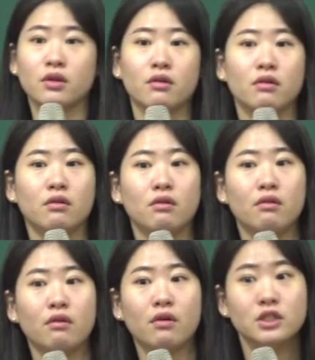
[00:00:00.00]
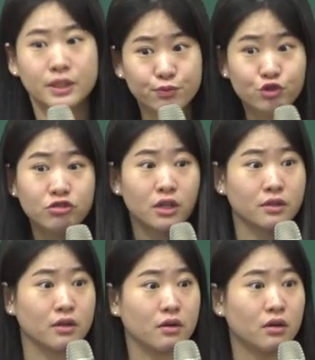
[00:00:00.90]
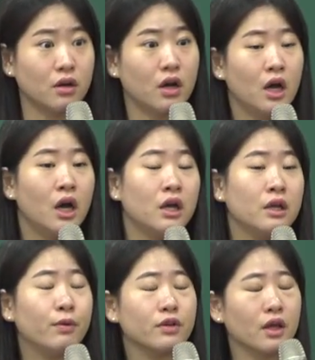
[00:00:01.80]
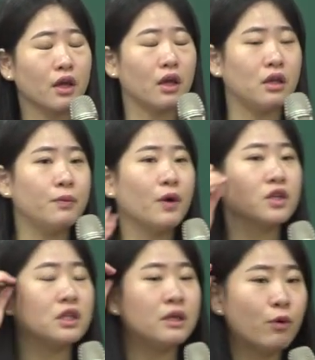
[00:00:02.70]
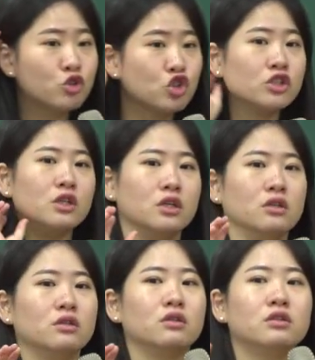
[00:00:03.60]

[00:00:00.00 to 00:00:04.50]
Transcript: 돼요. 집중하세요. 이번에 이번 이번 주는